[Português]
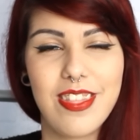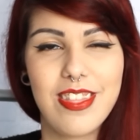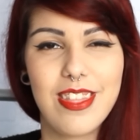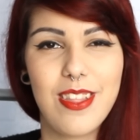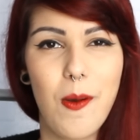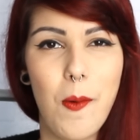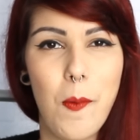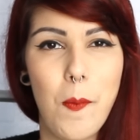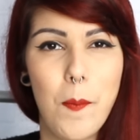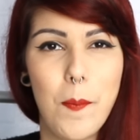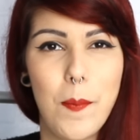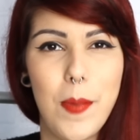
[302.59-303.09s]

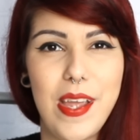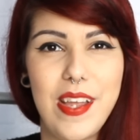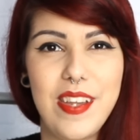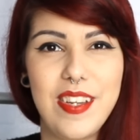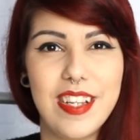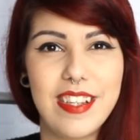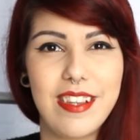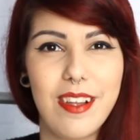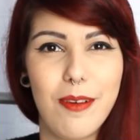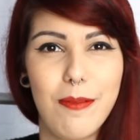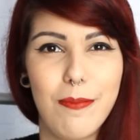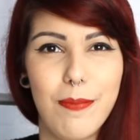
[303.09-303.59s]
Então um beijo
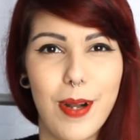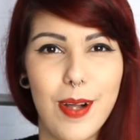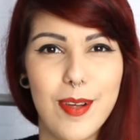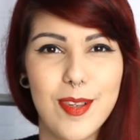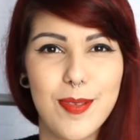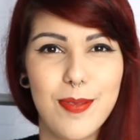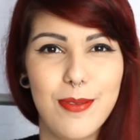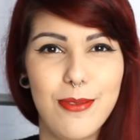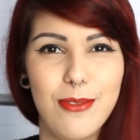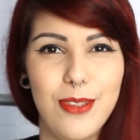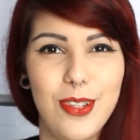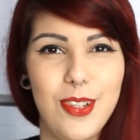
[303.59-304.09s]
e até o
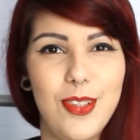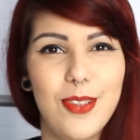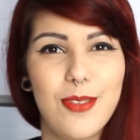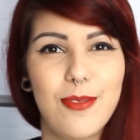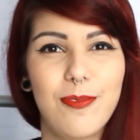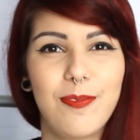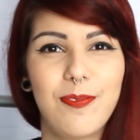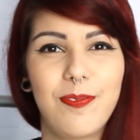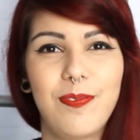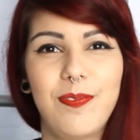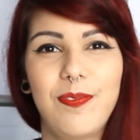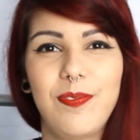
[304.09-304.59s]
próximo vídeo.
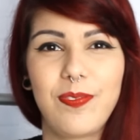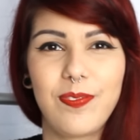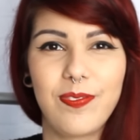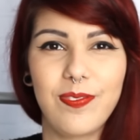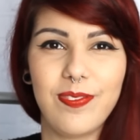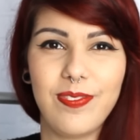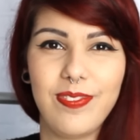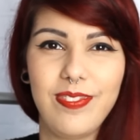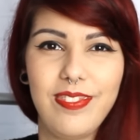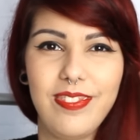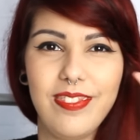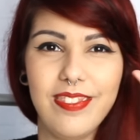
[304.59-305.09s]

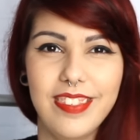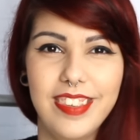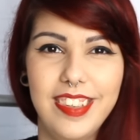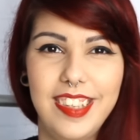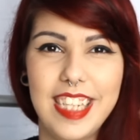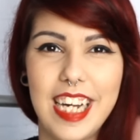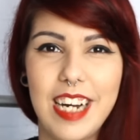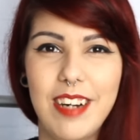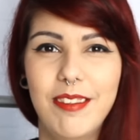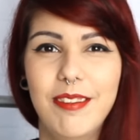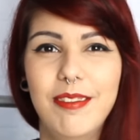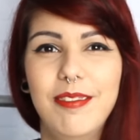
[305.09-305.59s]

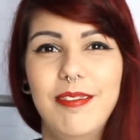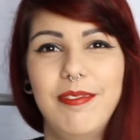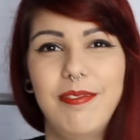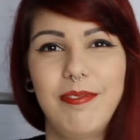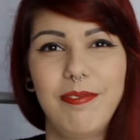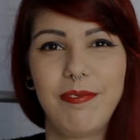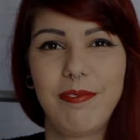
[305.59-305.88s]
Tchau!